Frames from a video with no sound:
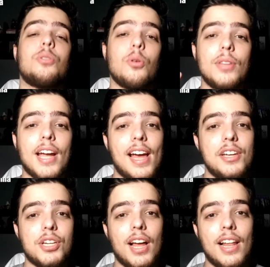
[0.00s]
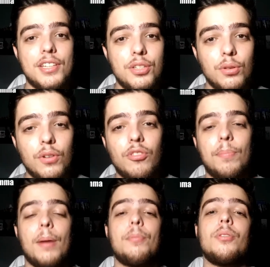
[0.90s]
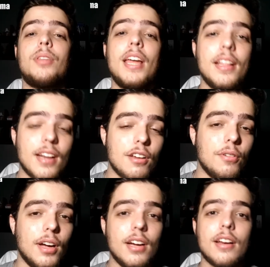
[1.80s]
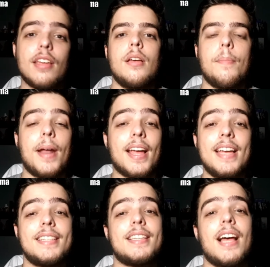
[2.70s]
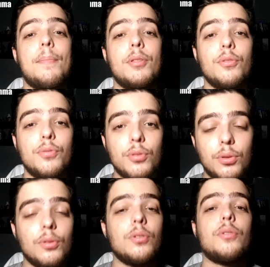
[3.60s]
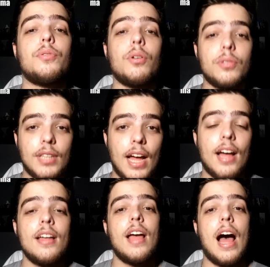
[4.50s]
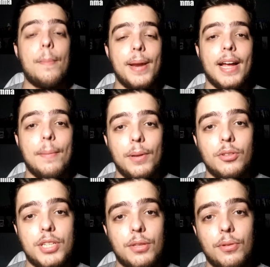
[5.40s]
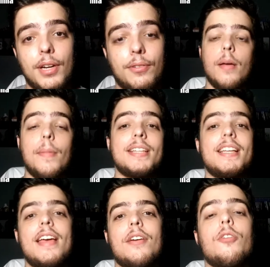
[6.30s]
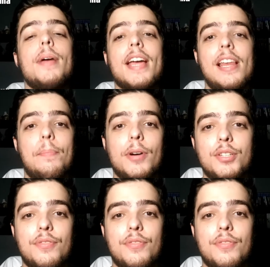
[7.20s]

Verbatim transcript: toda aquela escala de novo para poder entrar no ranking, para quem sabe no futuro voltar a brigar pelo cinturão. Mas e aí, como é que ele pode